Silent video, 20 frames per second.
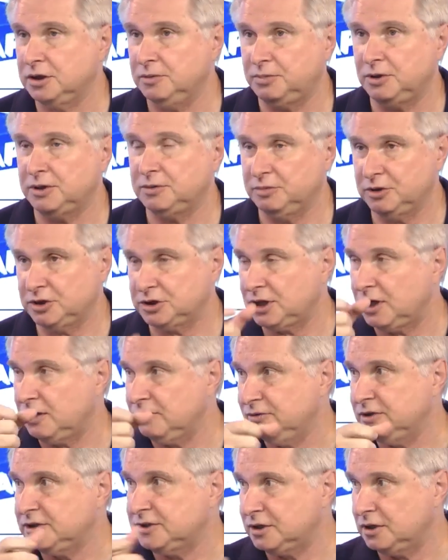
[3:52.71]
подбежал,
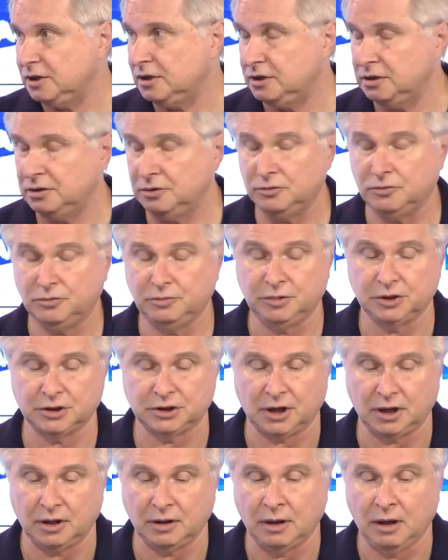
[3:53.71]
выстрелил,
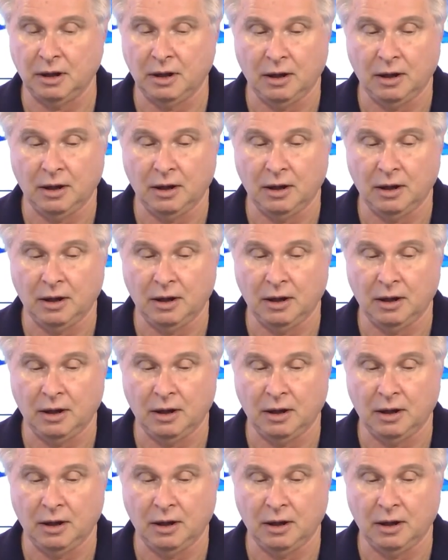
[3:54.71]
убежал.